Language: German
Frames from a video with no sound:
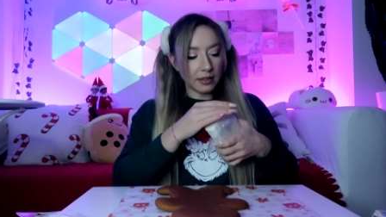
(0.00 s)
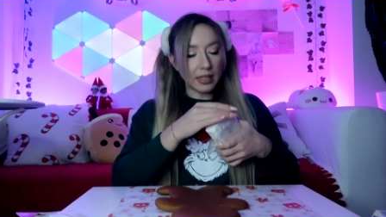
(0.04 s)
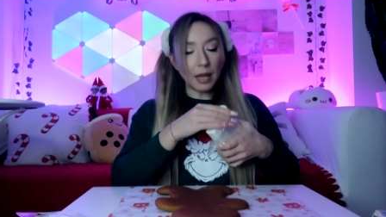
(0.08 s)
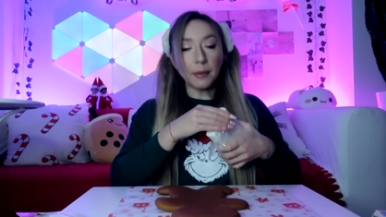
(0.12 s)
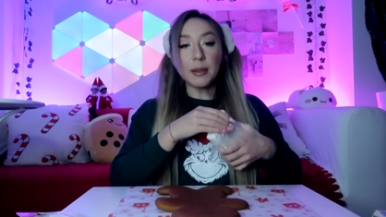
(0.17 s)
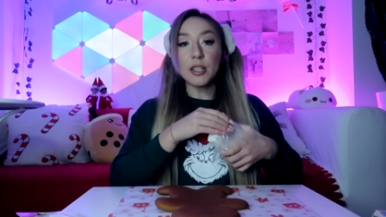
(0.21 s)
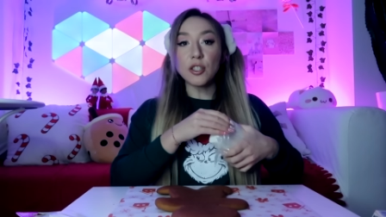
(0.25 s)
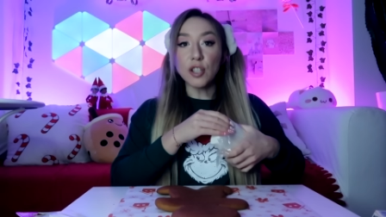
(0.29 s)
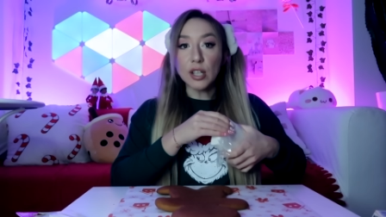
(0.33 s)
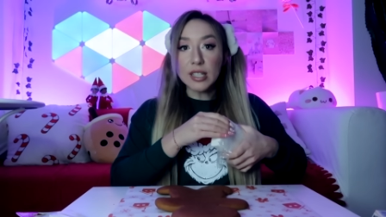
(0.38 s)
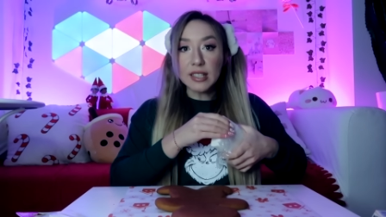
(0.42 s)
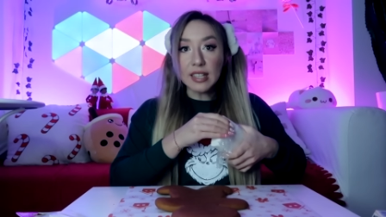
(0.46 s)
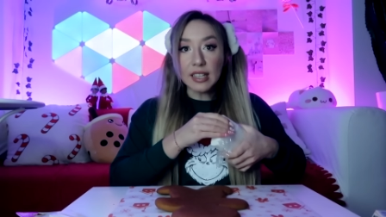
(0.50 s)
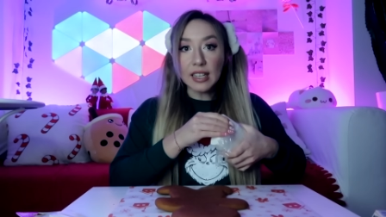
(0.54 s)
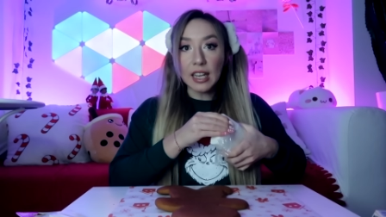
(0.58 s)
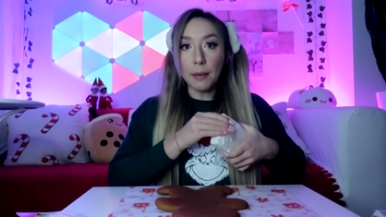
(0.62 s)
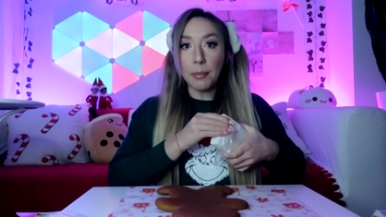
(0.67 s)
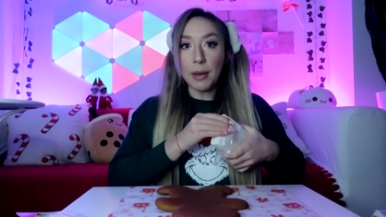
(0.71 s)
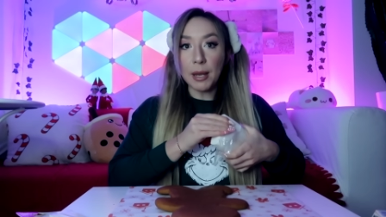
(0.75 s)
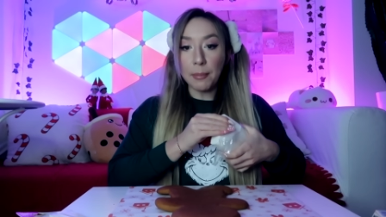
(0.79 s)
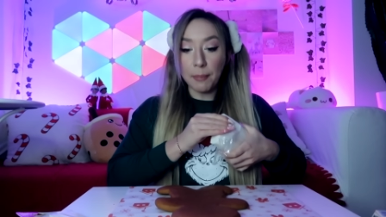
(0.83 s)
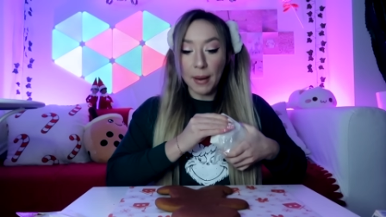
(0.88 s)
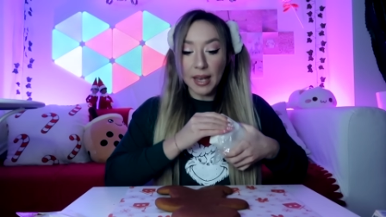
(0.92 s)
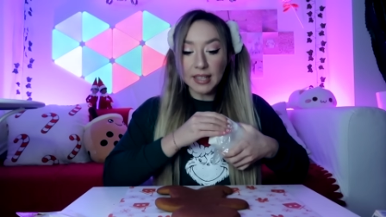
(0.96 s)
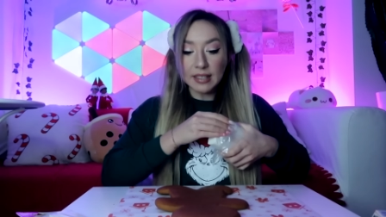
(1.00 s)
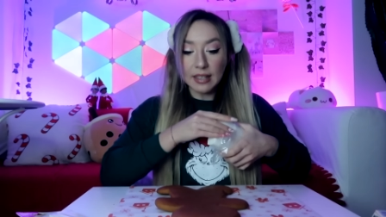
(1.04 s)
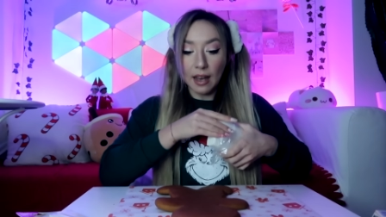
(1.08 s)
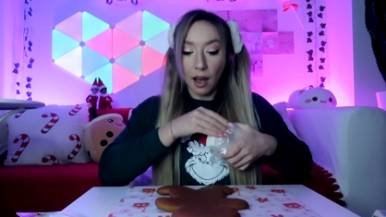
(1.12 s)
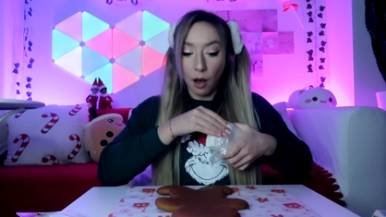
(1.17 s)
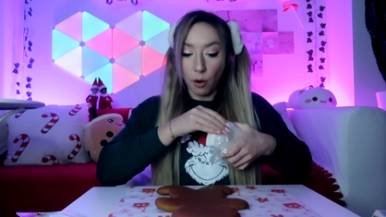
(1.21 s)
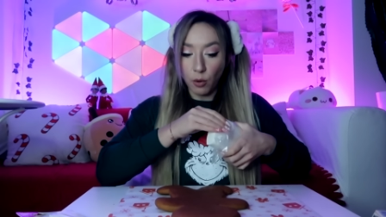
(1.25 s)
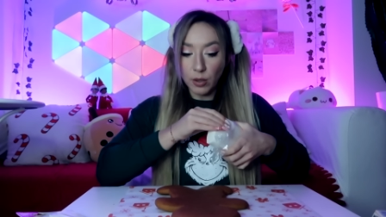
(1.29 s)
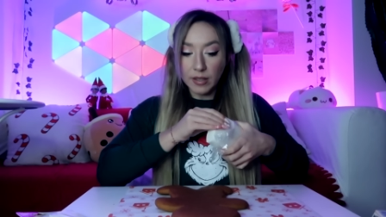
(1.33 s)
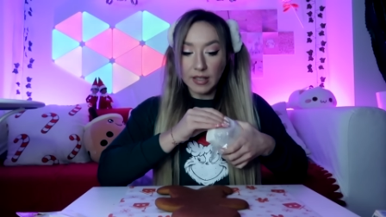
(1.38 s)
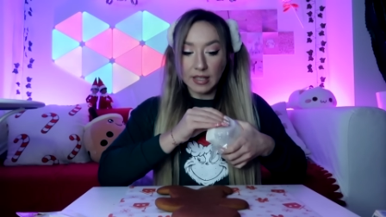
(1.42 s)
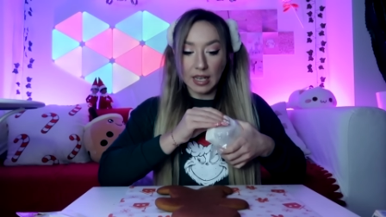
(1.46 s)
damit soll es angeblich besser
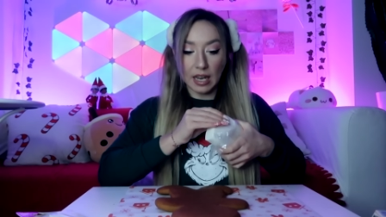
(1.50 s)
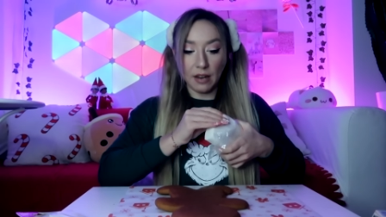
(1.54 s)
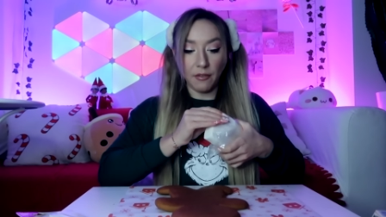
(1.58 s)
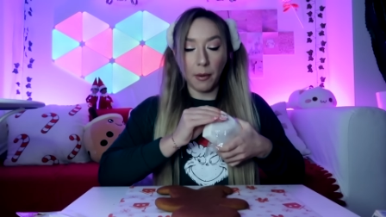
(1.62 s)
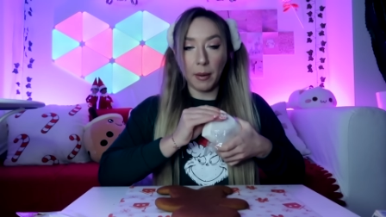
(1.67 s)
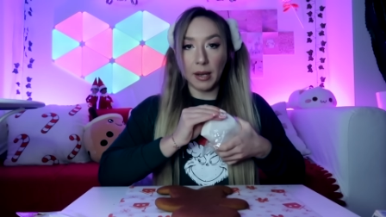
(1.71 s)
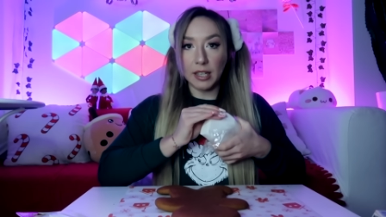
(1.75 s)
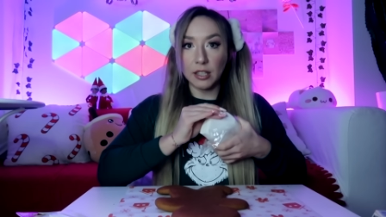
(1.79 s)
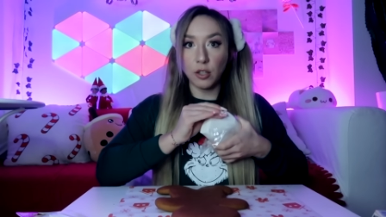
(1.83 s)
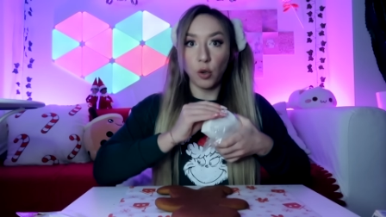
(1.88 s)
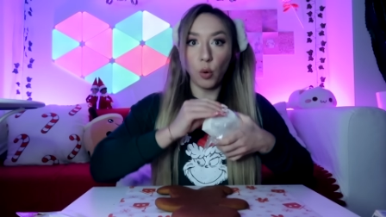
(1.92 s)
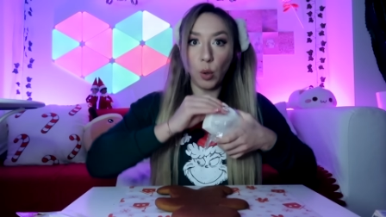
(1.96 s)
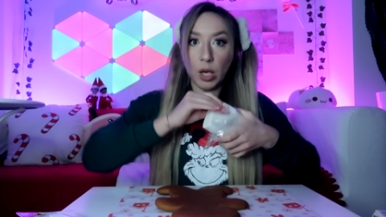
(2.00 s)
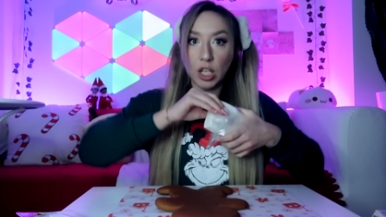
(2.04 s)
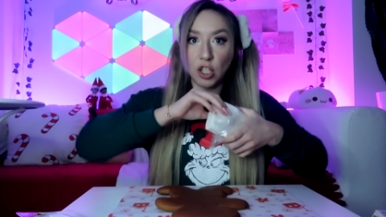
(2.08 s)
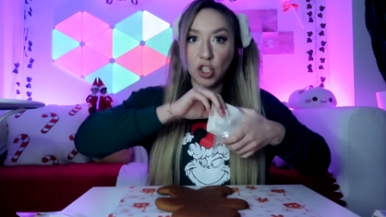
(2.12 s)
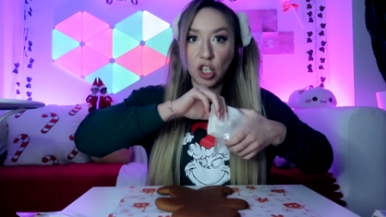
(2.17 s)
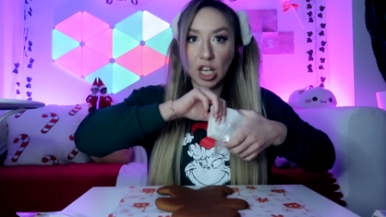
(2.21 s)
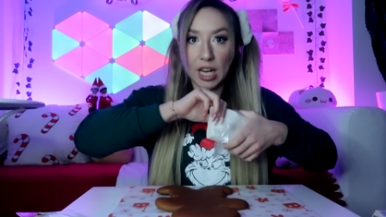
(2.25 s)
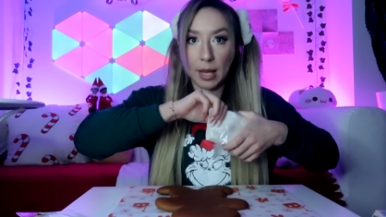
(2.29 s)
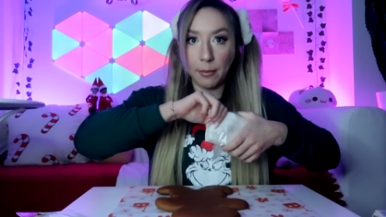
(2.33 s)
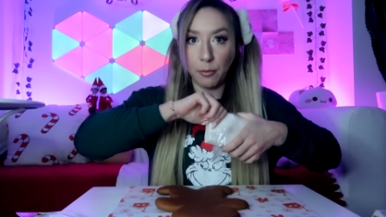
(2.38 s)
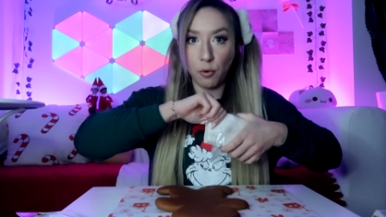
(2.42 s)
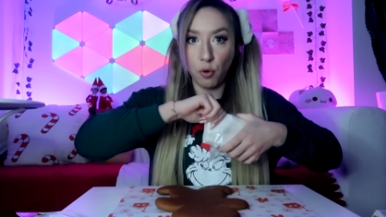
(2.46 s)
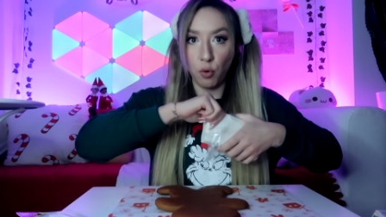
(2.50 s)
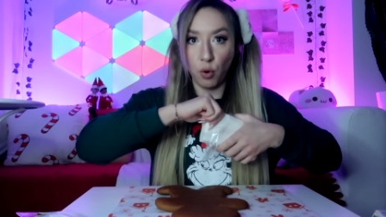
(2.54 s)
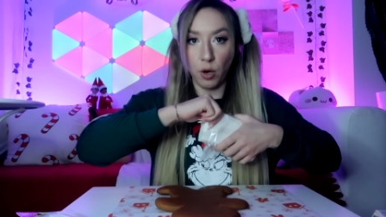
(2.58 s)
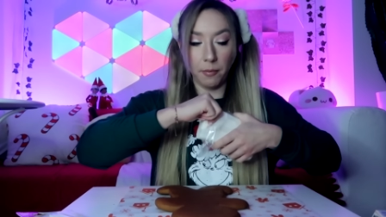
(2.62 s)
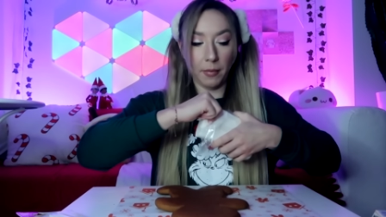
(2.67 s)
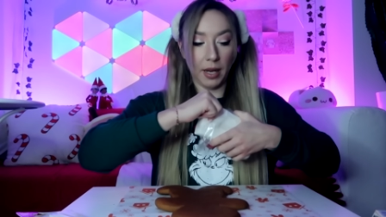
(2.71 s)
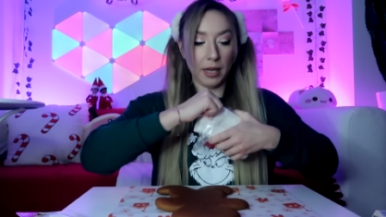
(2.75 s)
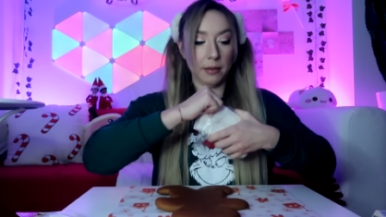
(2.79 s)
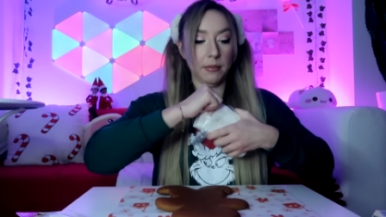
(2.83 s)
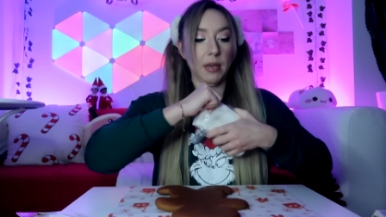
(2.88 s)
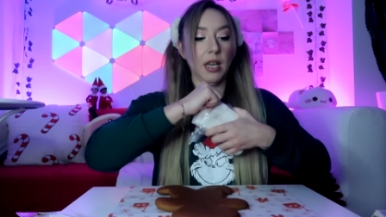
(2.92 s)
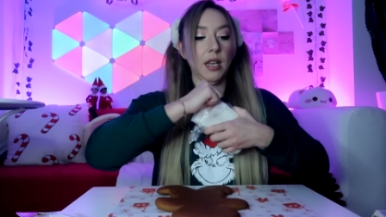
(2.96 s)
aussehen, wenn man einen
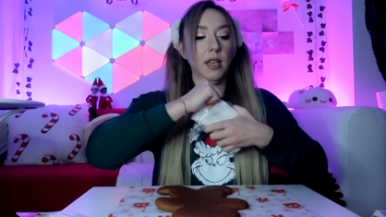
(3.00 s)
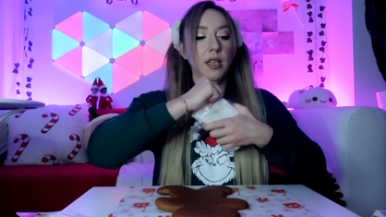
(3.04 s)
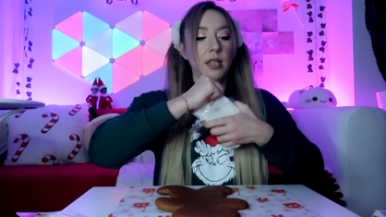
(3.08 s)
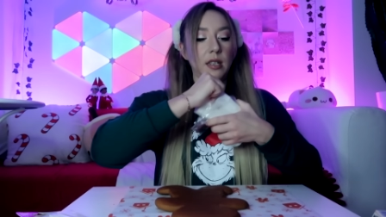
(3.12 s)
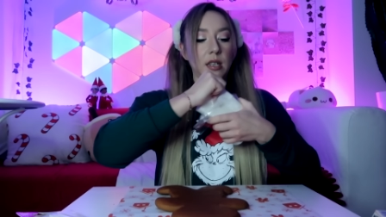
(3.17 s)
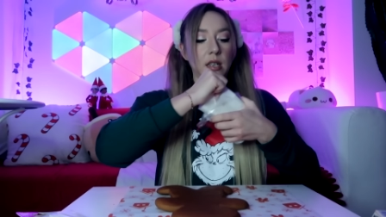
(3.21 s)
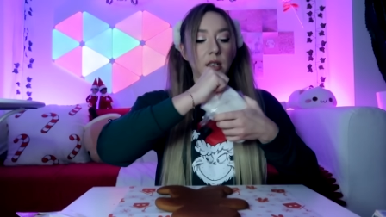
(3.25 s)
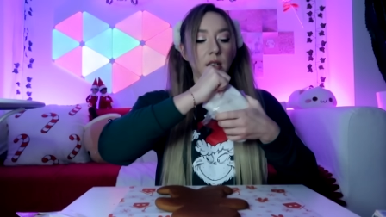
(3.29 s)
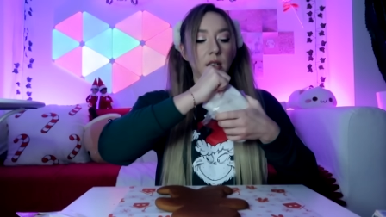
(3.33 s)
Grinch-Lebkuchenmann macht.